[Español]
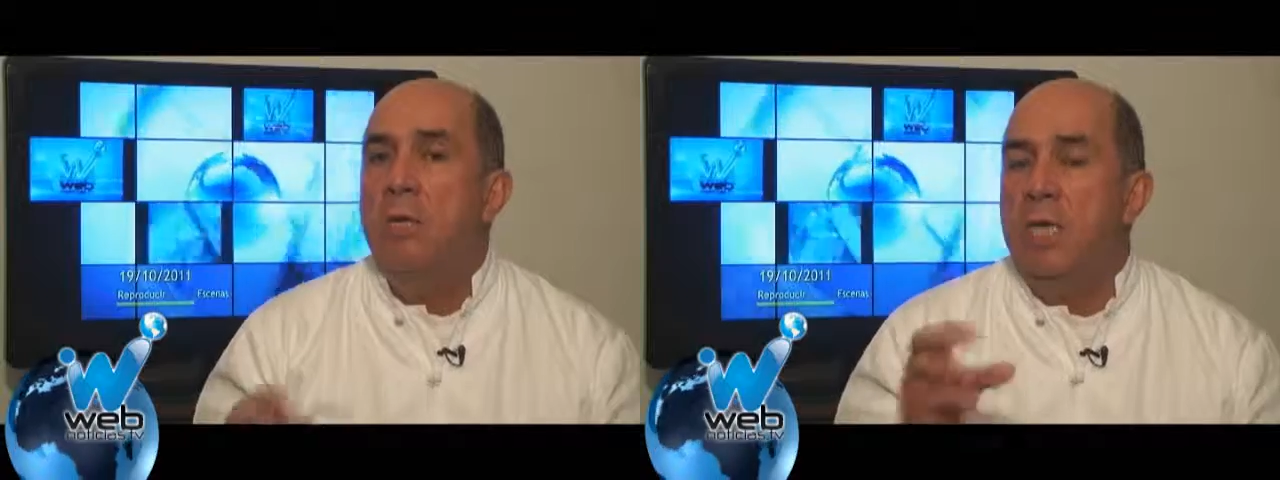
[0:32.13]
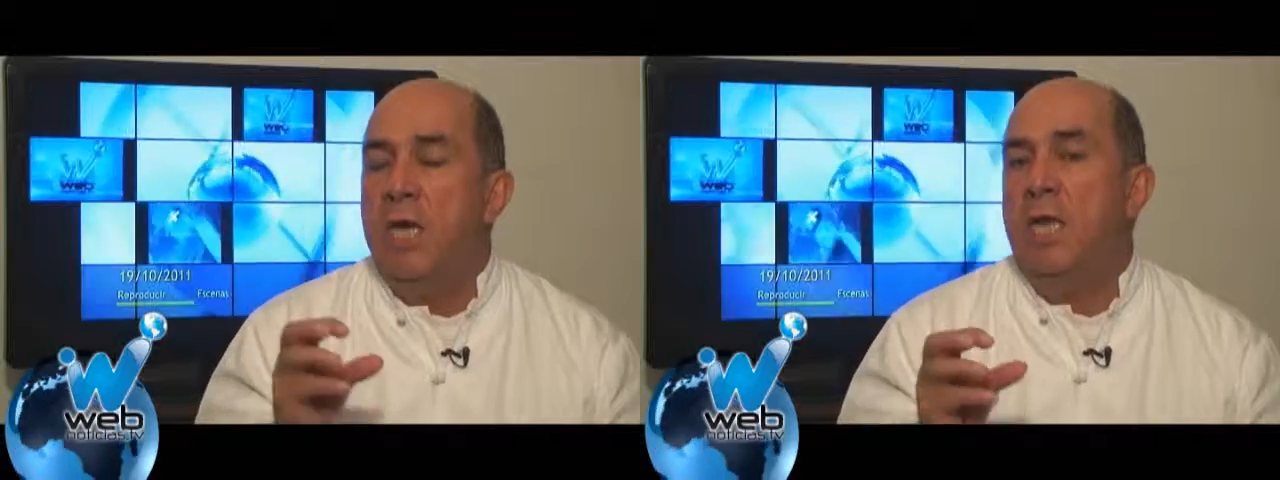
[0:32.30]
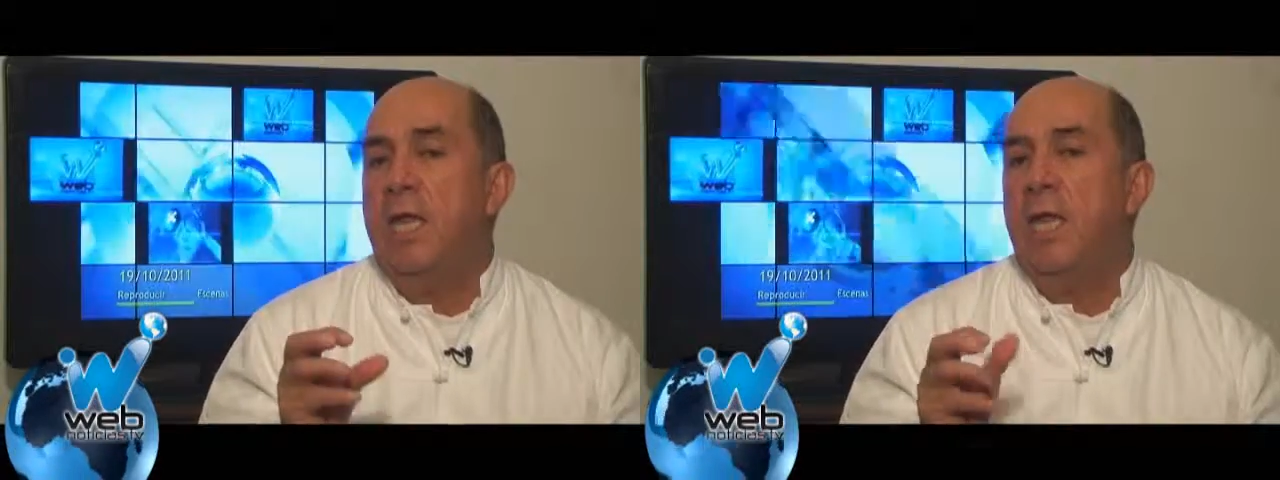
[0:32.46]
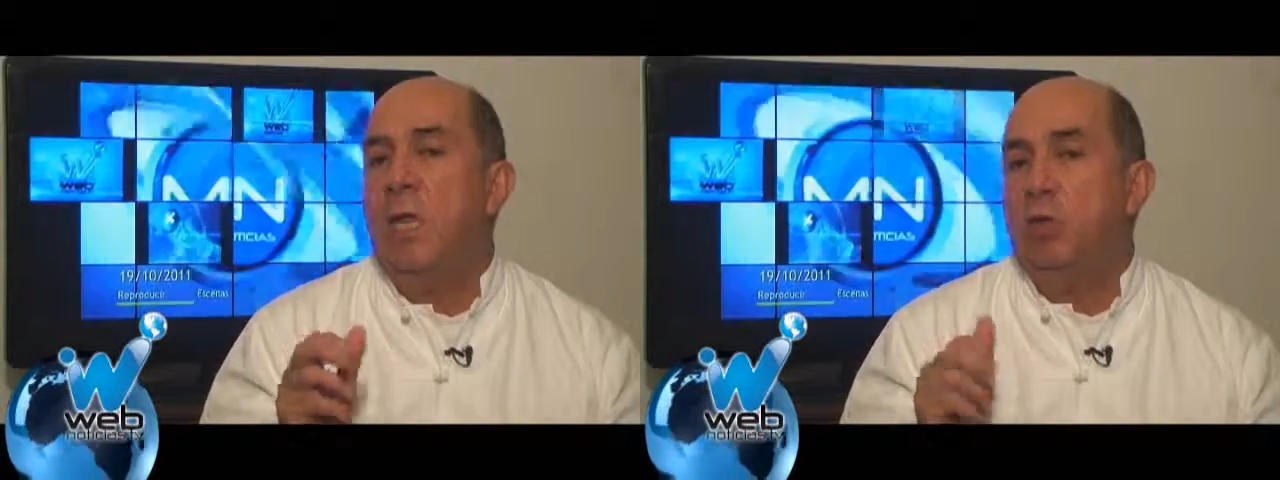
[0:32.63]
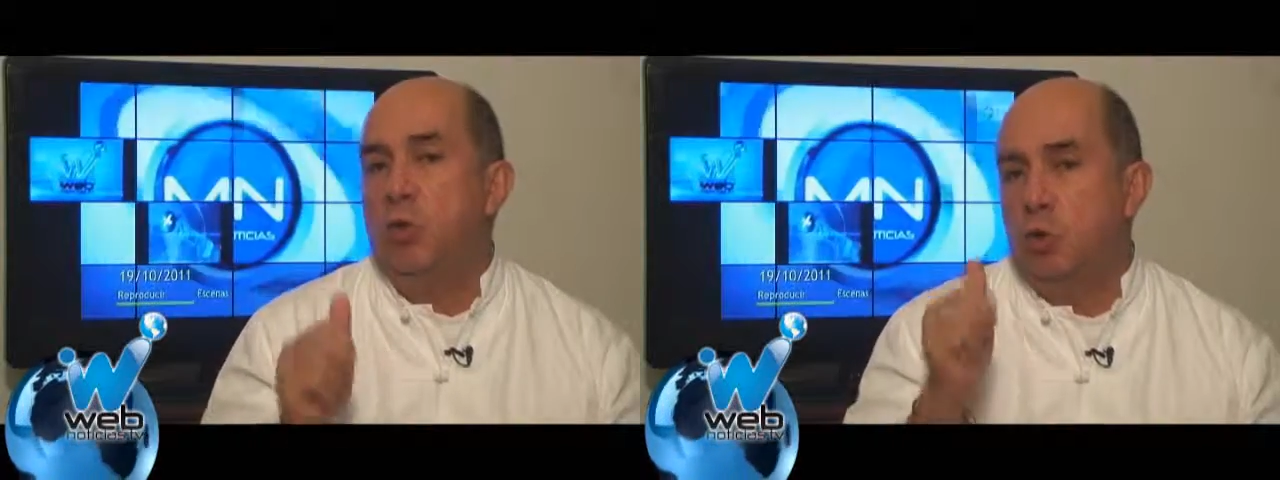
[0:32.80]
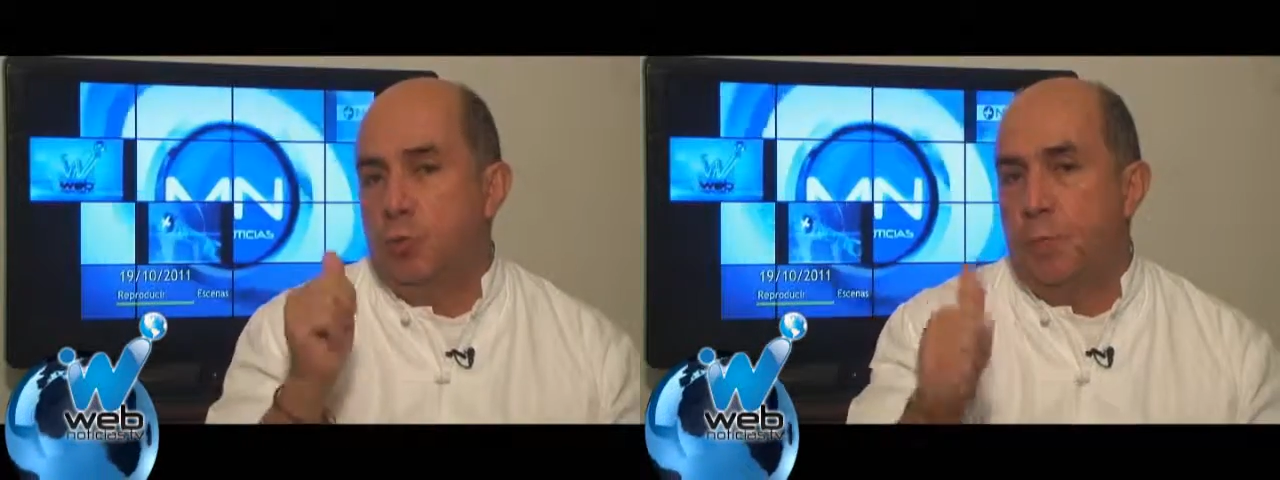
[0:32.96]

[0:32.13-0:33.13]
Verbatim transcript: tiene sus